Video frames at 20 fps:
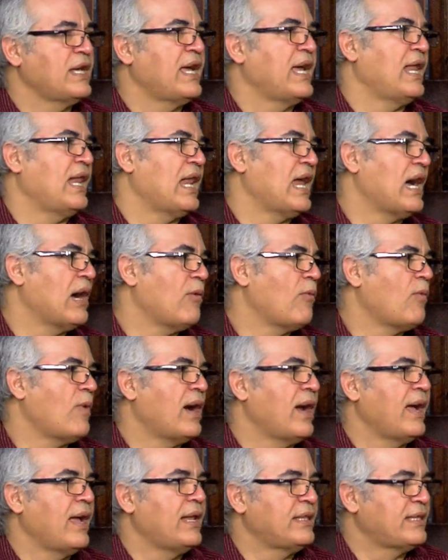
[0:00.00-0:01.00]
el
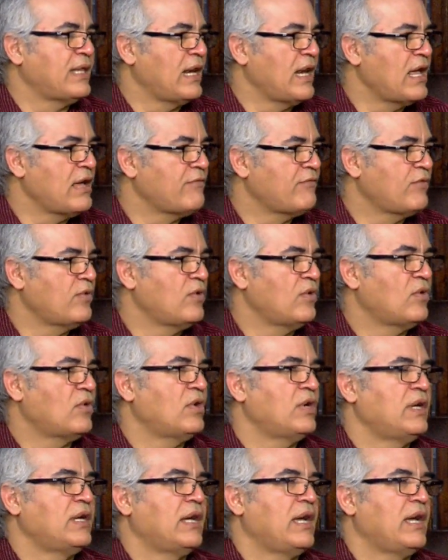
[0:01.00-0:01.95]
agua, el teléfono,